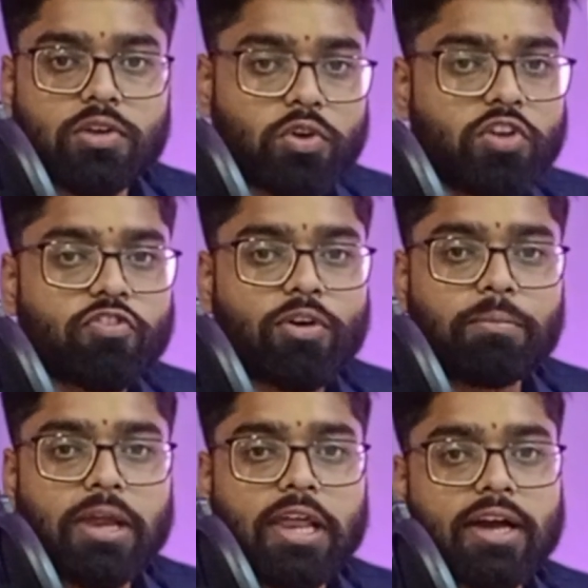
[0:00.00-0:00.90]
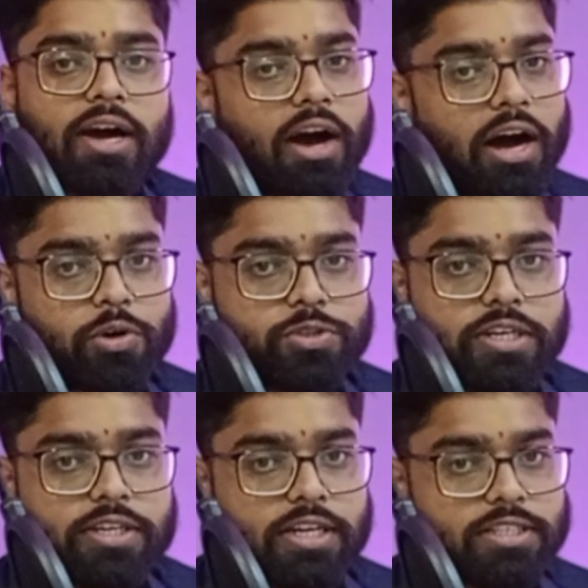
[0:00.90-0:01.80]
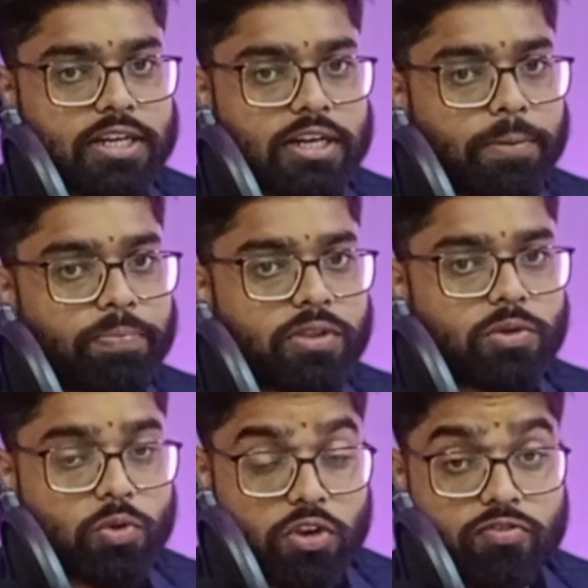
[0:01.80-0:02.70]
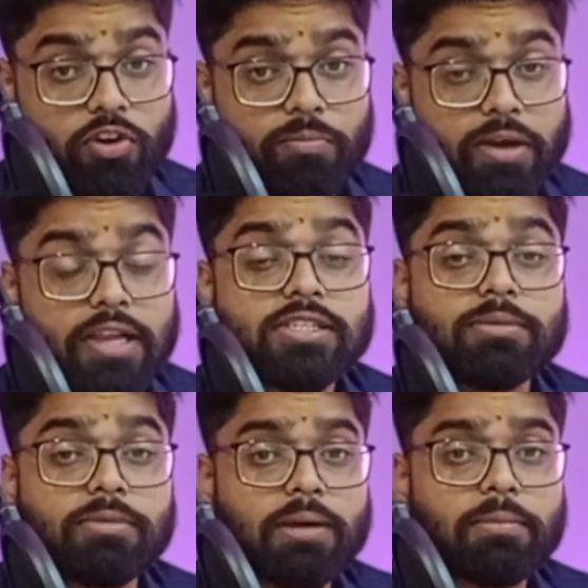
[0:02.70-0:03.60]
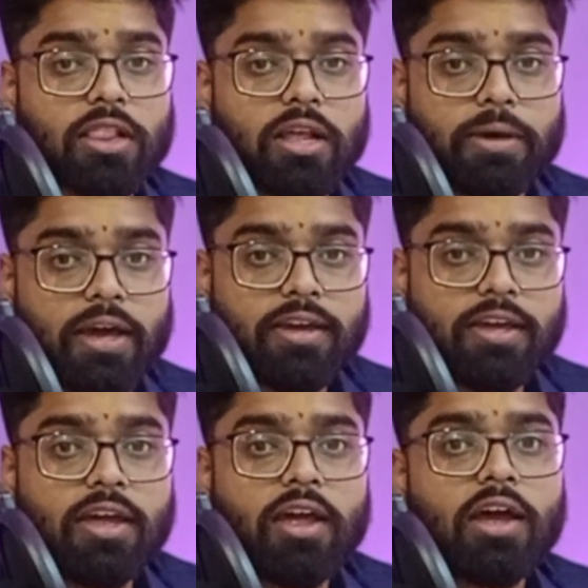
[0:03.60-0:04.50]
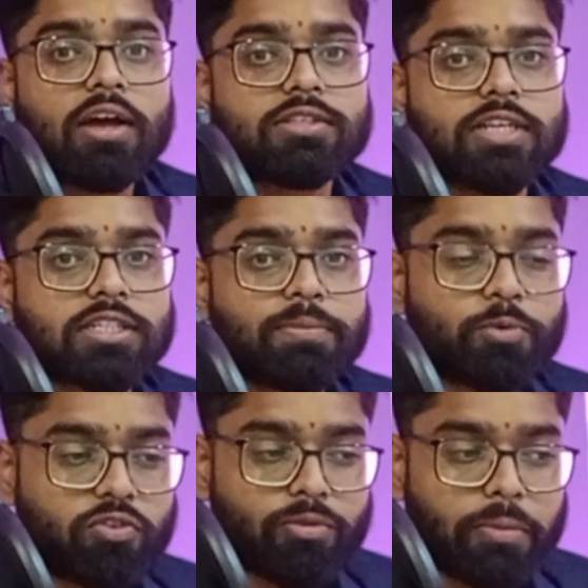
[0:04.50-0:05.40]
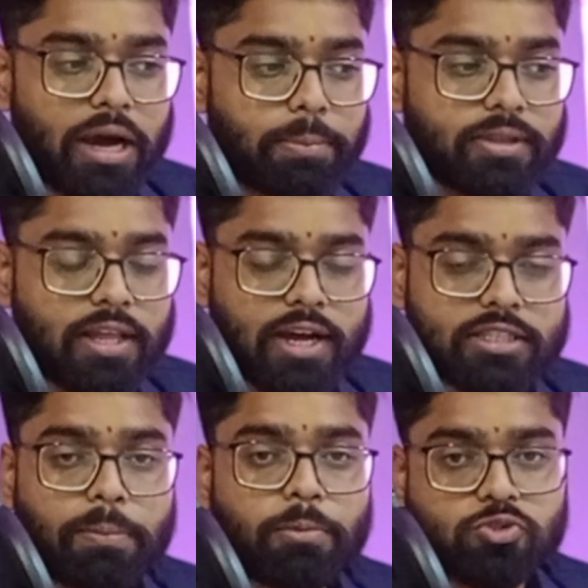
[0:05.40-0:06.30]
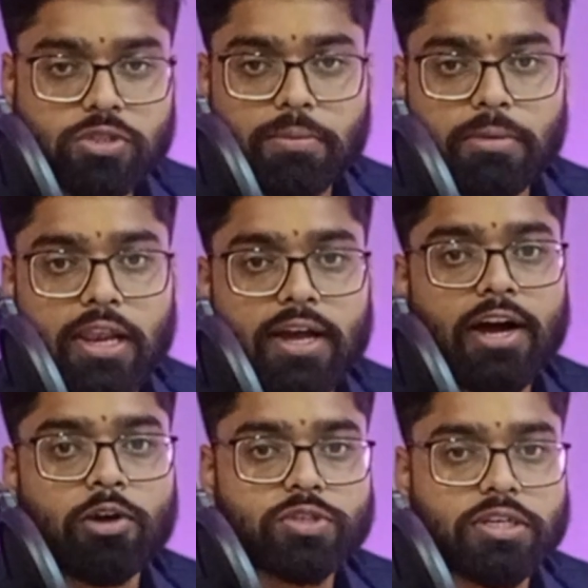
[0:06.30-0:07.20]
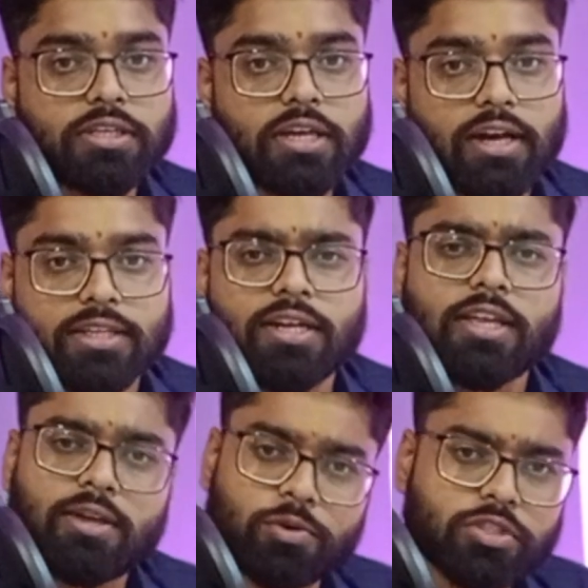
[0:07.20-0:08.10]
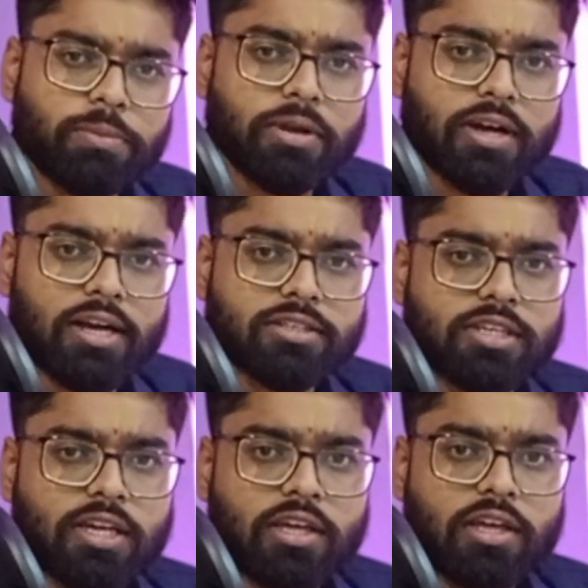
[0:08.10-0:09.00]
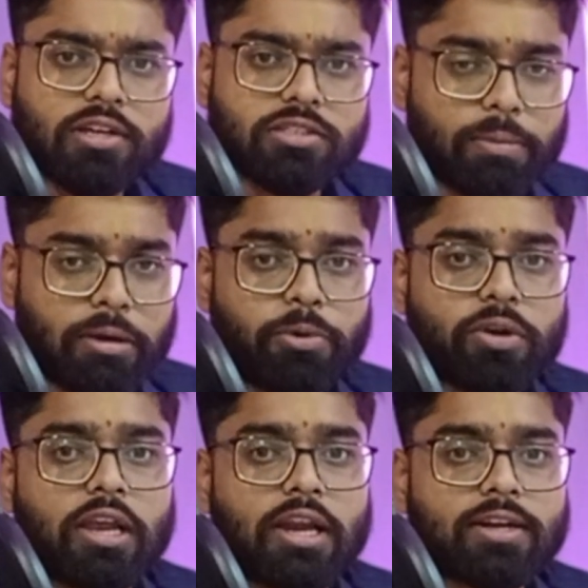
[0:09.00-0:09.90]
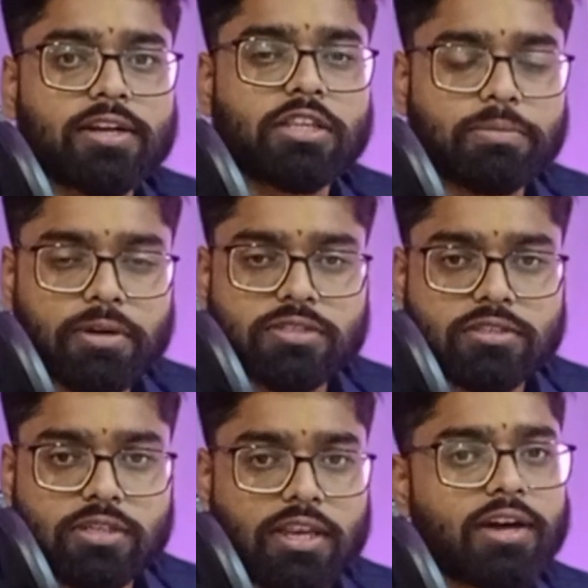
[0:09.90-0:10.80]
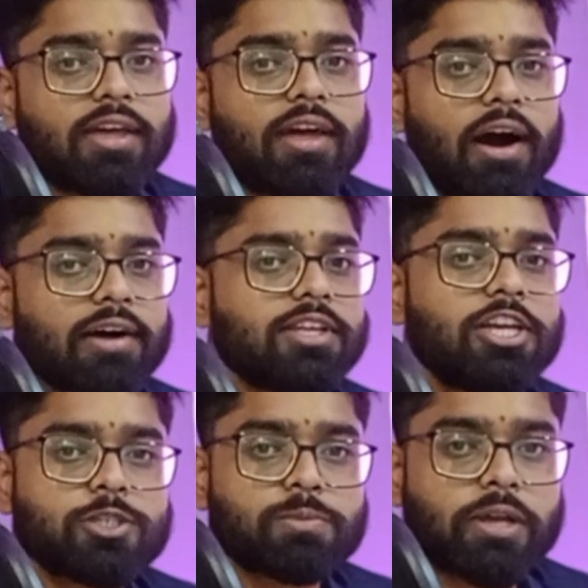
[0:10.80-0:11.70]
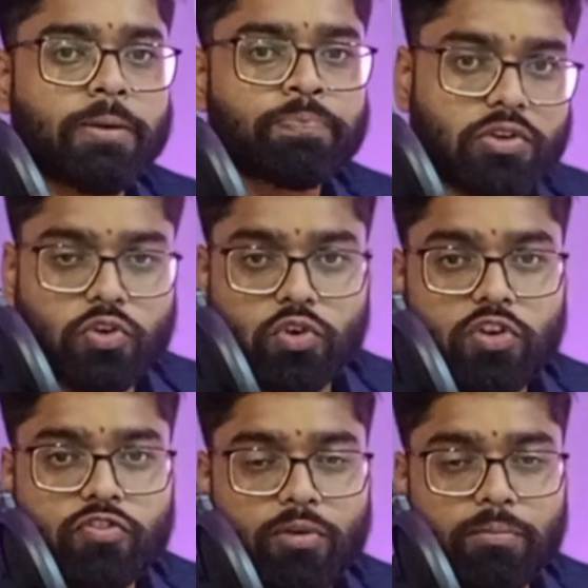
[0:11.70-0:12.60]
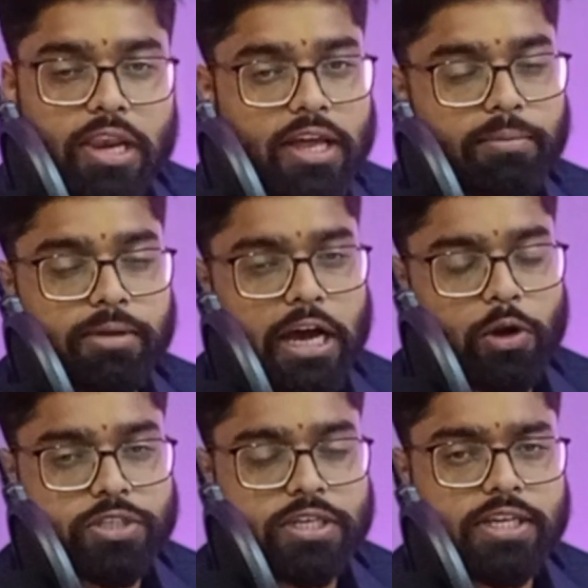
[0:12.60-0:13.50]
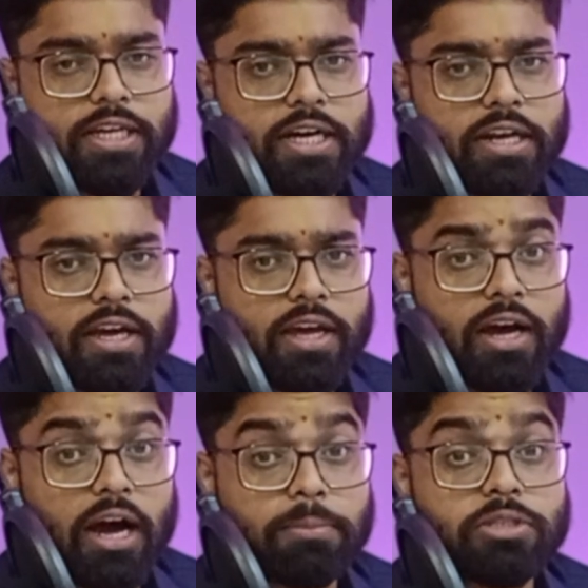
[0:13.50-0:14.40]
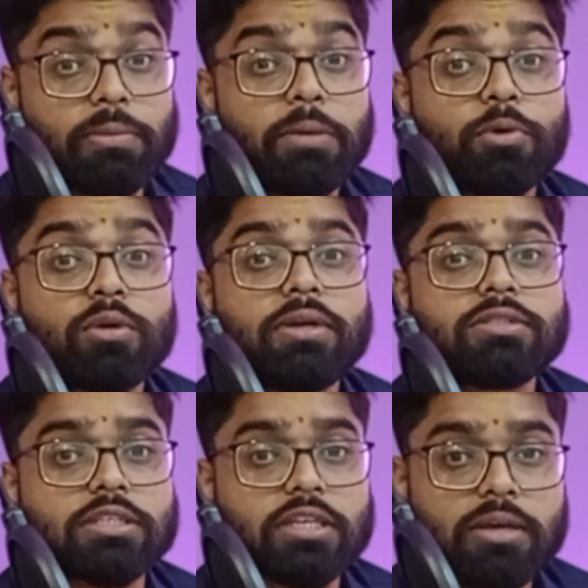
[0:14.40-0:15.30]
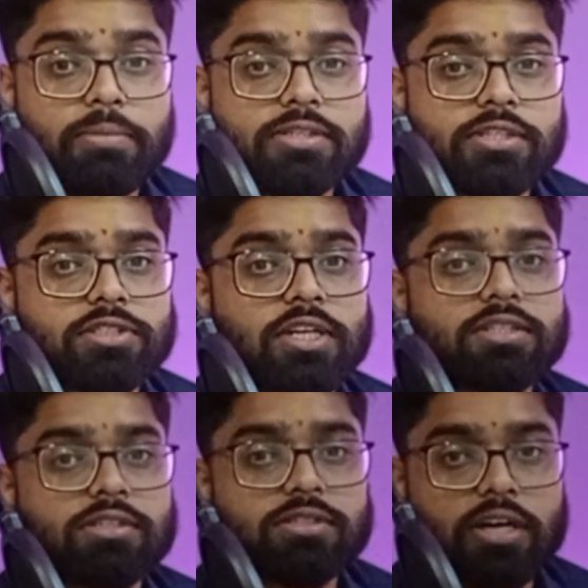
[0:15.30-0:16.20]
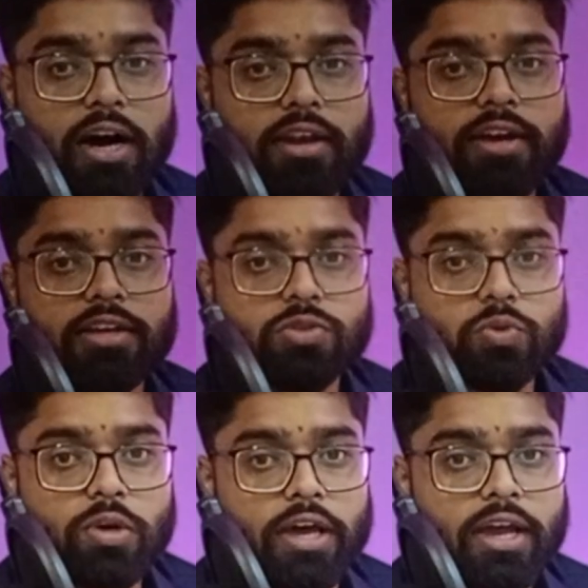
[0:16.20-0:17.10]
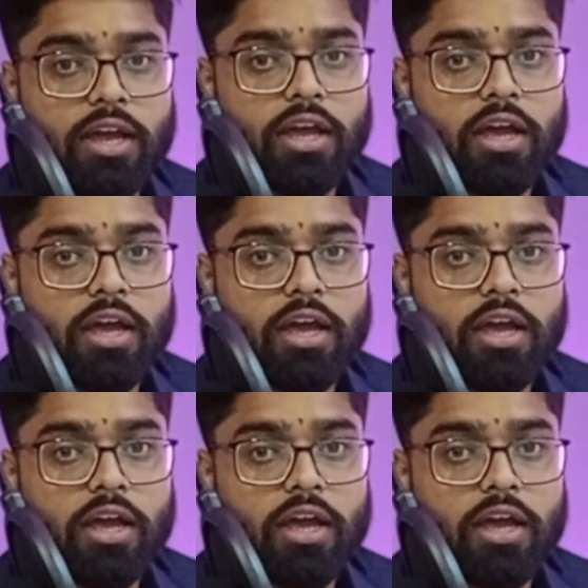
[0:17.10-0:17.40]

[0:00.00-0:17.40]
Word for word: यूनिफॉर्म मेले का आयोजन किया जा रहा है यूनिफॉर्म मेले से मेरा मतलब है कि जैसे पूर्व में आपने देखा था पुस्तक मेले का आयोजन किया गया था ठीक उसी प्रकार से जबलपुर कलेक्टर दीपक सक्सेना के आदेश पर यूनिफॉर्म मेले का भी आयोजन किया जा रहा है अब जबलपुर में जितने भी शिक्षण संस्थान हैं स्कूल हैं